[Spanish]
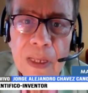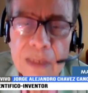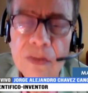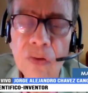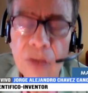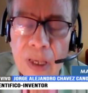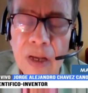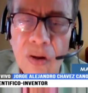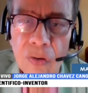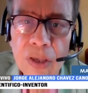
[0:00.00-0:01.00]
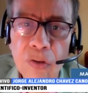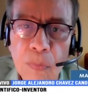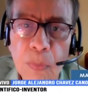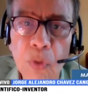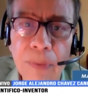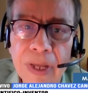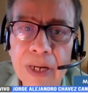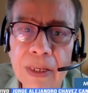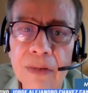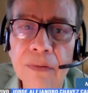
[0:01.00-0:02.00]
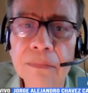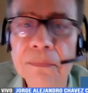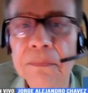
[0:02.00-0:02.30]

Es lo que, lo que yo puedo ver aquí, ¿no?